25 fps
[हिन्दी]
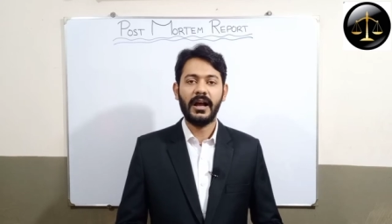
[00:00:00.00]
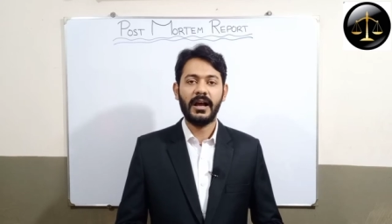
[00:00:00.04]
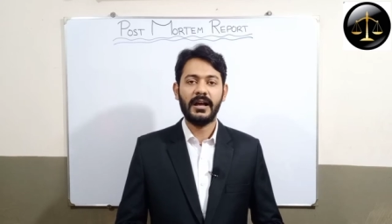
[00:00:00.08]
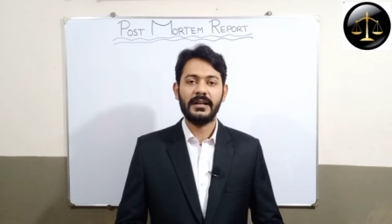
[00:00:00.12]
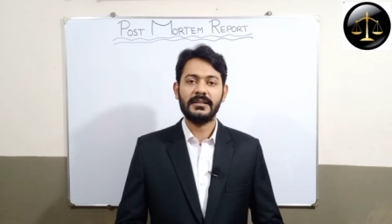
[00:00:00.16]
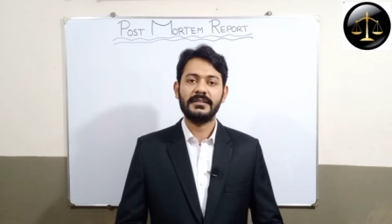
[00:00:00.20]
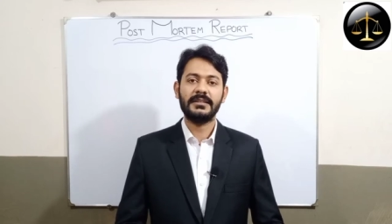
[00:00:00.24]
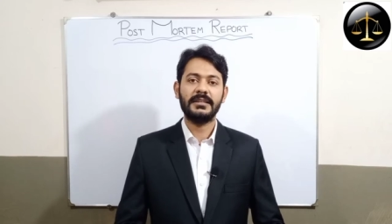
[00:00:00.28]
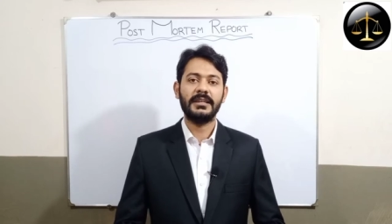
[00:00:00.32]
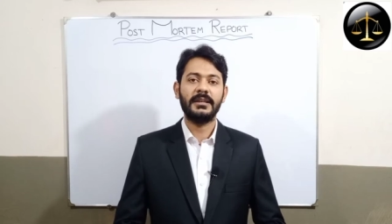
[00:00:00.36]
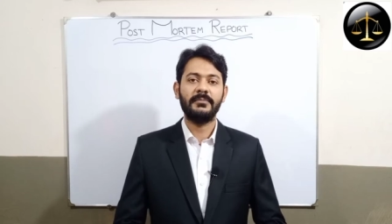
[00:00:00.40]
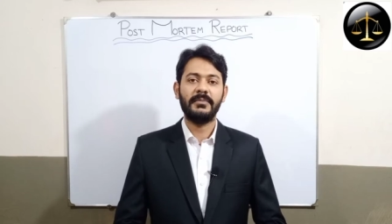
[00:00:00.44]

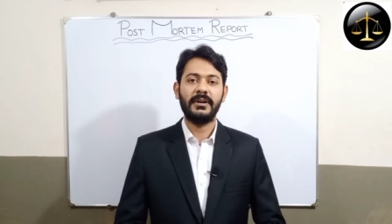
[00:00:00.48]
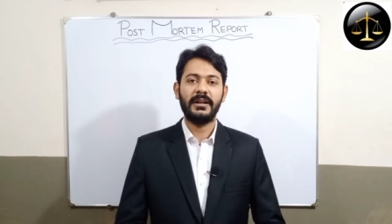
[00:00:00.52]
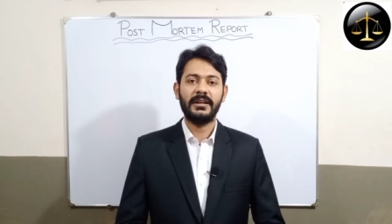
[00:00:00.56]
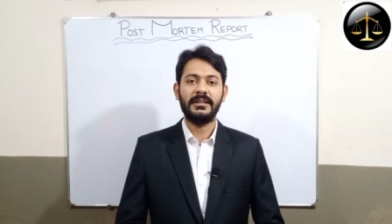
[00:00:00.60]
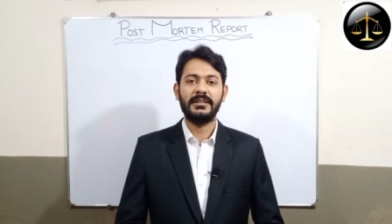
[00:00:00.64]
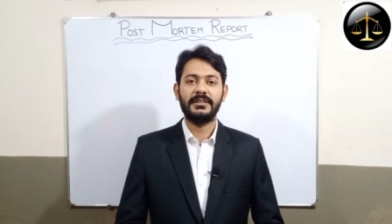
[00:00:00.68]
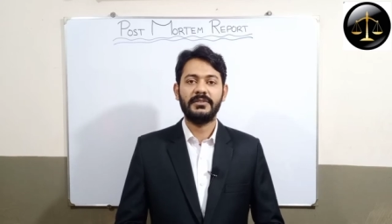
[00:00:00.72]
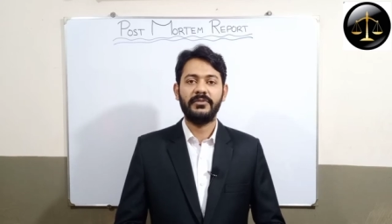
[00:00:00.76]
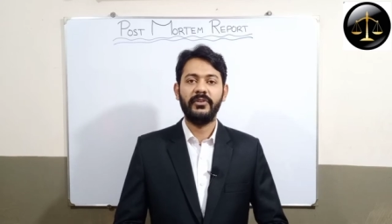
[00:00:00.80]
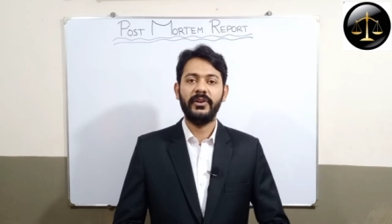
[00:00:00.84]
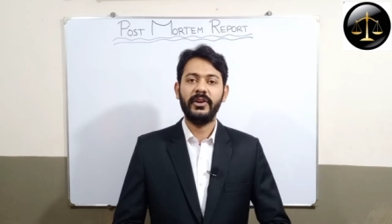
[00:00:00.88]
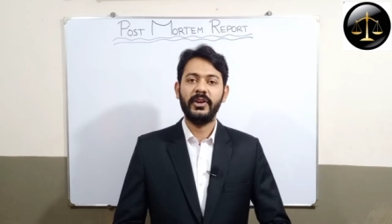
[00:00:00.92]
आज की हमारी
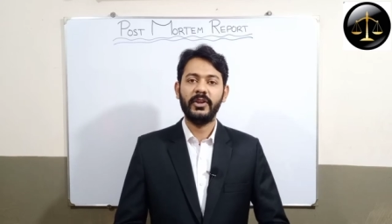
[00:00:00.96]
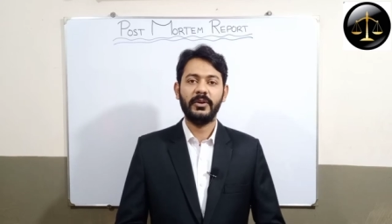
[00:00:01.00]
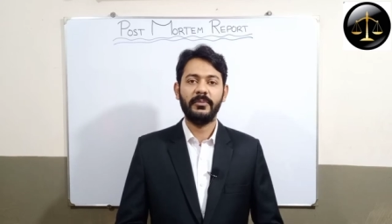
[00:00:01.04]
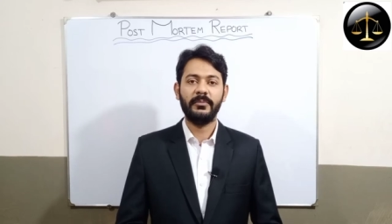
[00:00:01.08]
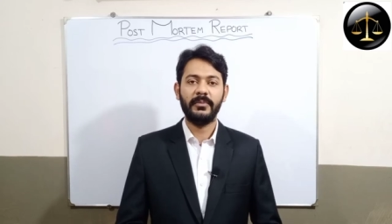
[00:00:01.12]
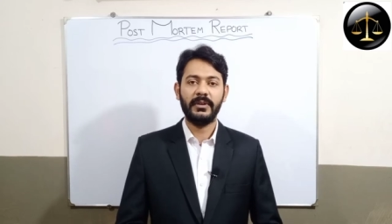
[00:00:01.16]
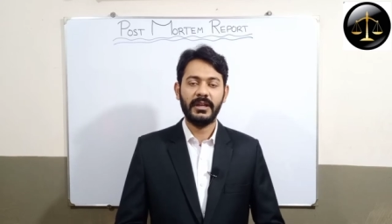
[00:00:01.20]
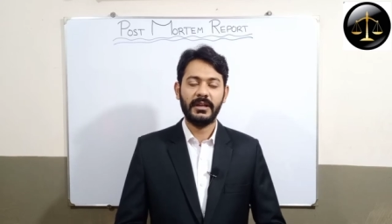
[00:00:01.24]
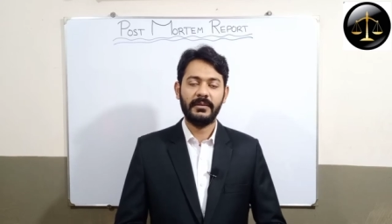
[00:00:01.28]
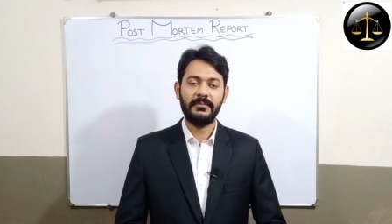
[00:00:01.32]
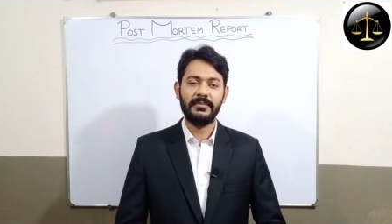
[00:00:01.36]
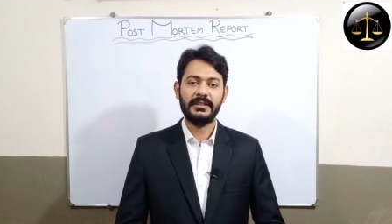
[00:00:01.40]
इस वीडियो
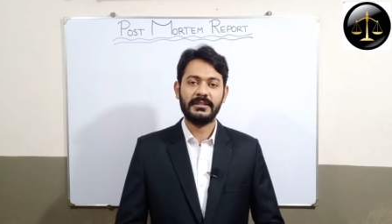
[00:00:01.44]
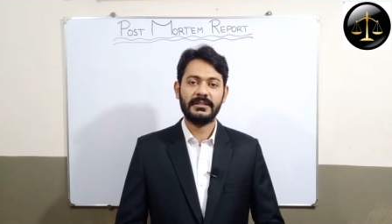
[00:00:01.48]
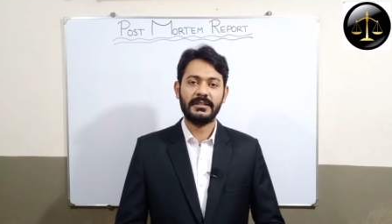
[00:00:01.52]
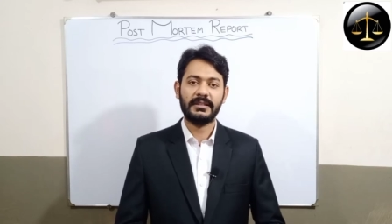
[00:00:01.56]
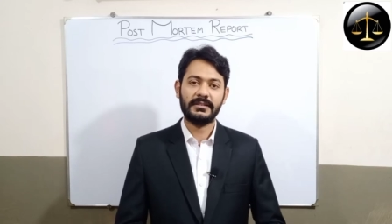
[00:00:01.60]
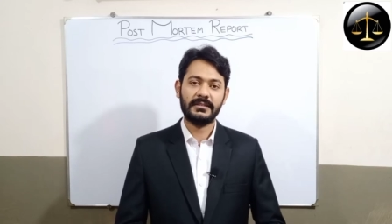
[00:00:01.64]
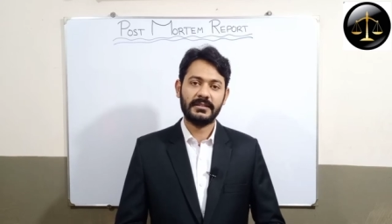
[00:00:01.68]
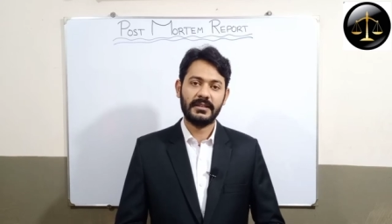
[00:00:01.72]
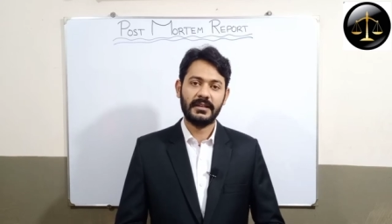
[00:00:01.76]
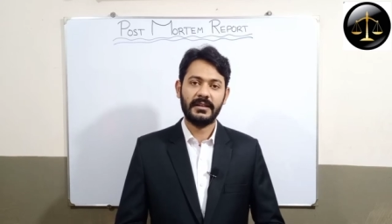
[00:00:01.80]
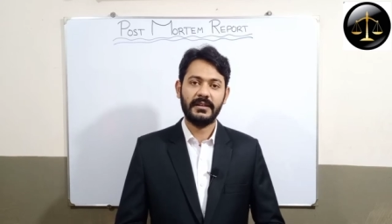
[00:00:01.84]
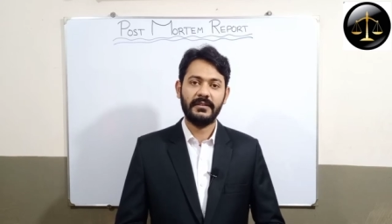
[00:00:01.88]
में हम
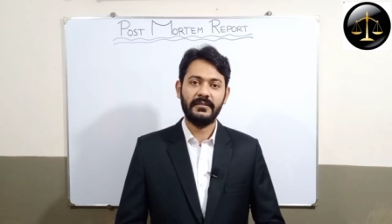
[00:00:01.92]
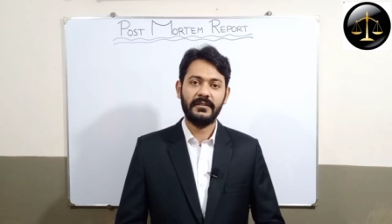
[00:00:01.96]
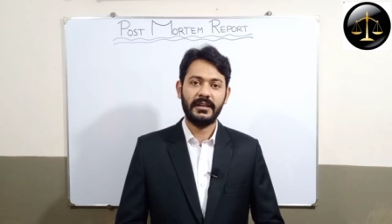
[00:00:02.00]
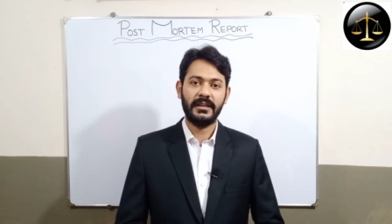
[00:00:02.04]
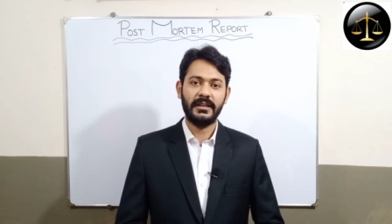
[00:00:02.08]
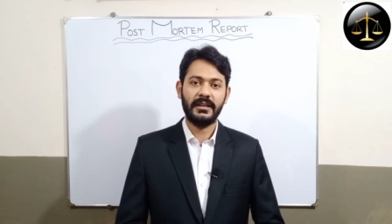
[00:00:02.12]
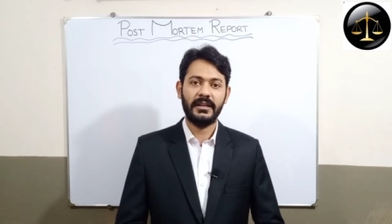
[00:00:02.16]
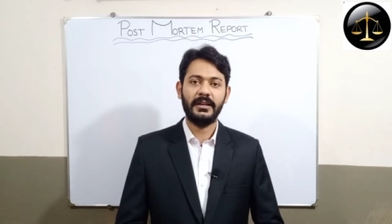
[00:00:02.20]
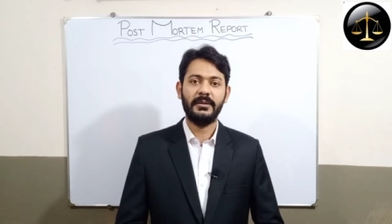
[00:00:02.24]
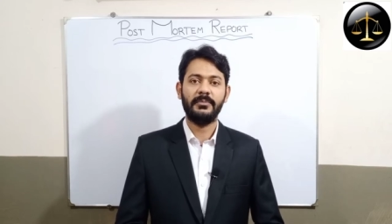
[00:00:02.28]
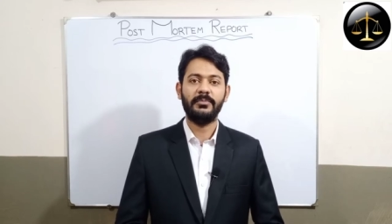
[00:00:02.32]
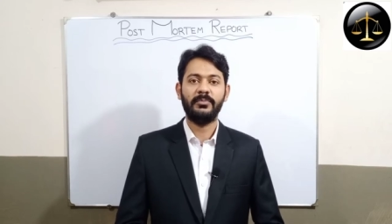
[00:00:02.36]
डिस्कस करने
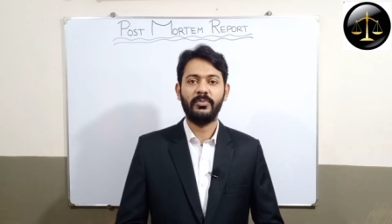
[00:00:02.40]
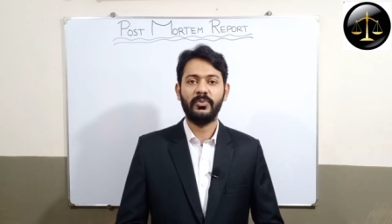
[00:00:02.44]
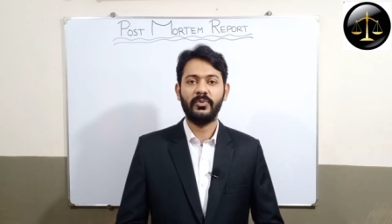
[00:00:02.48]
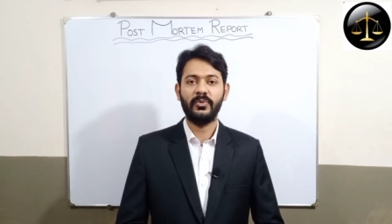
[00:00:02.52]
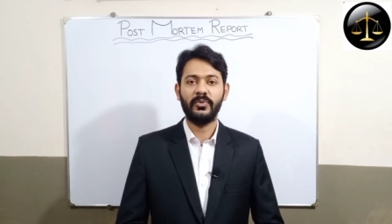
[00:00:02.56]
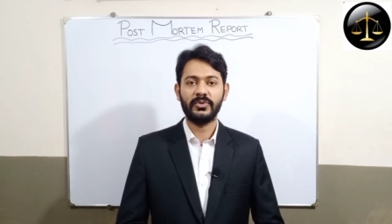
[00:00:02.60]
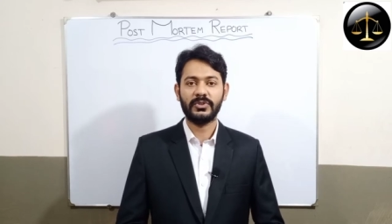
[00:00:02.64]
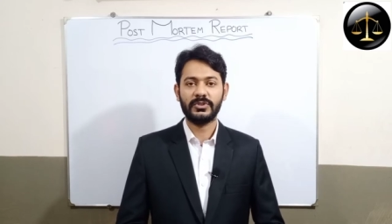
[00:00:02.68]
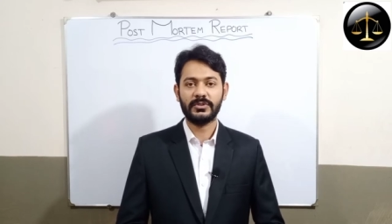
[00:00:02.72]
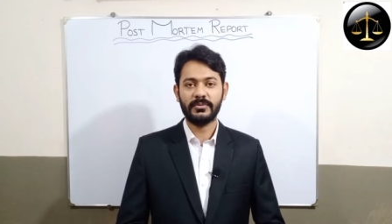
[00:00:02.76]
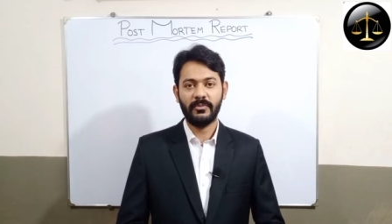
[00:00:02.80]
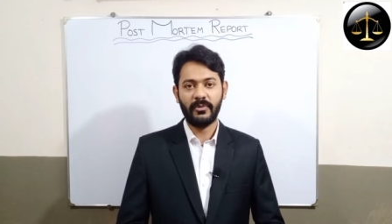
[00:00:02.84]
वाले हैं
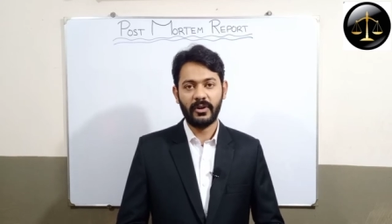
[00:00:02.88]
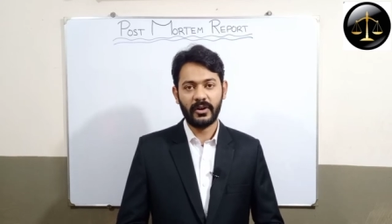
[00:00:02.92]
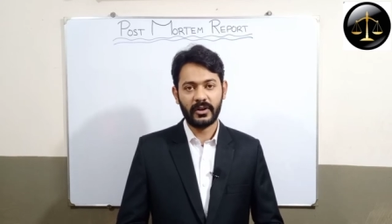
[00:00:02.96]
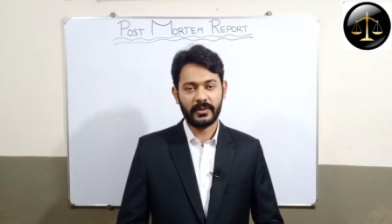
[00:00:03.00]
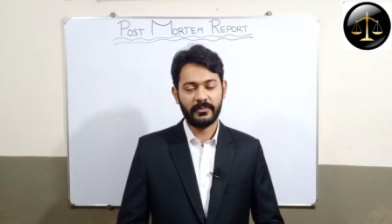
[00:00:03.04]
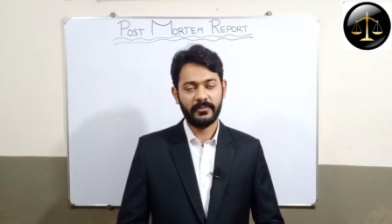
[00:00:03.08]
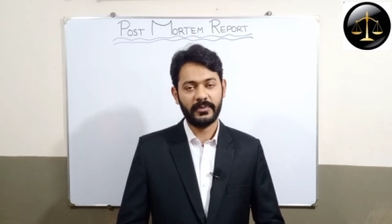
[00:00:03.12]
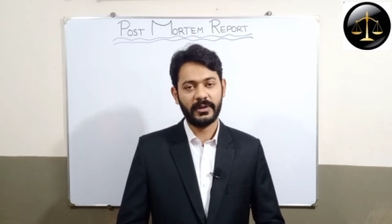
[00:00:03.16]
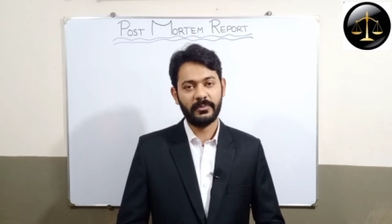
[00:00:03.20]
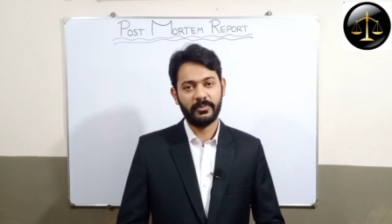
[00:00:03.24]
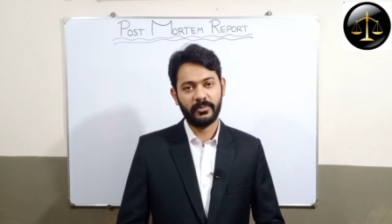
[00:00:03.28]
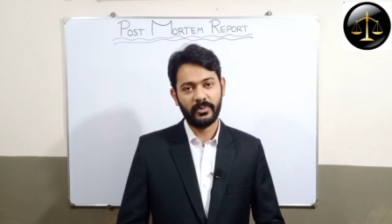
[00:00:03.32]

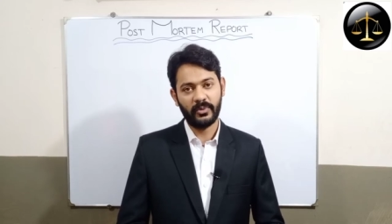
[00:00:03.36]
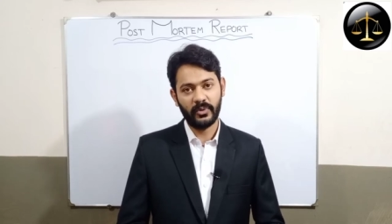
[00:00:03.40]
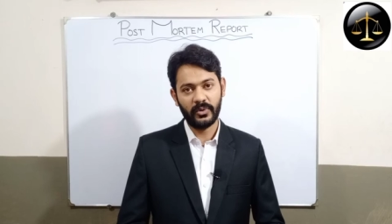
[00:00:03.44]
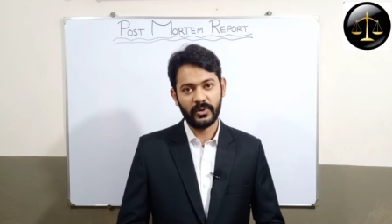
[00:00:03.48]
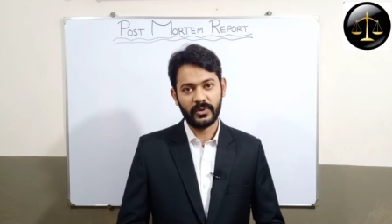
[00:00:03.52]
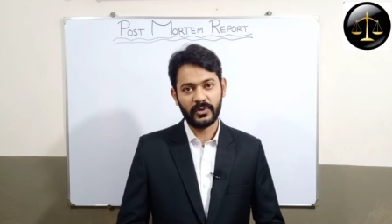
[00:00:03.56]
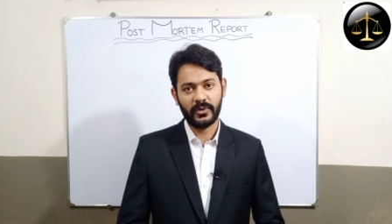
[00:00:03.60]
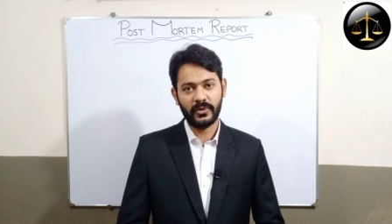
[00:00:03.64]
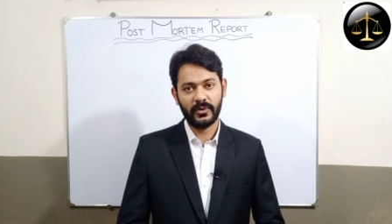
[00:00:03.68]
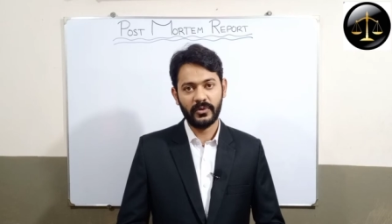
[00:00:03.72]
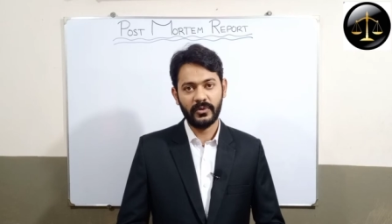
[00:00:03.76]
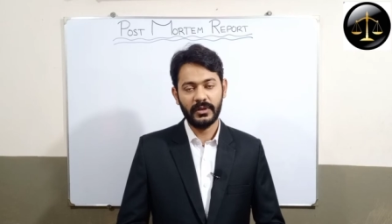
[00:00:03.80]
पोस्टमार्टम
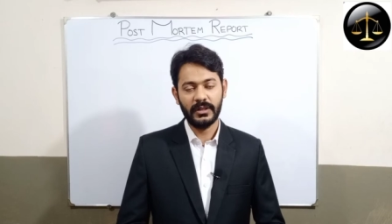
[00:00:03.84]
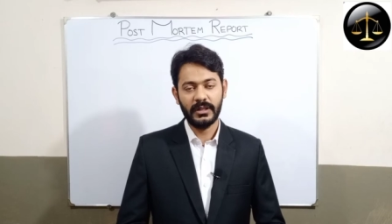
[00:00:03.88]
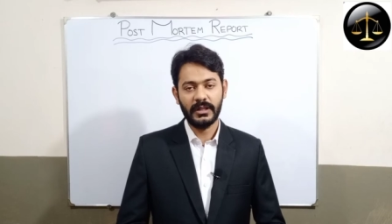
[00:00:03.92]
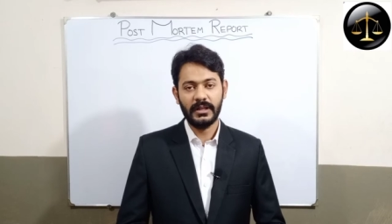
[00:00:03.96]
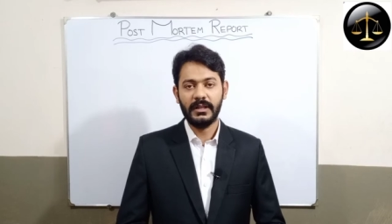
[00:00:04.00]
रिपोर्ट को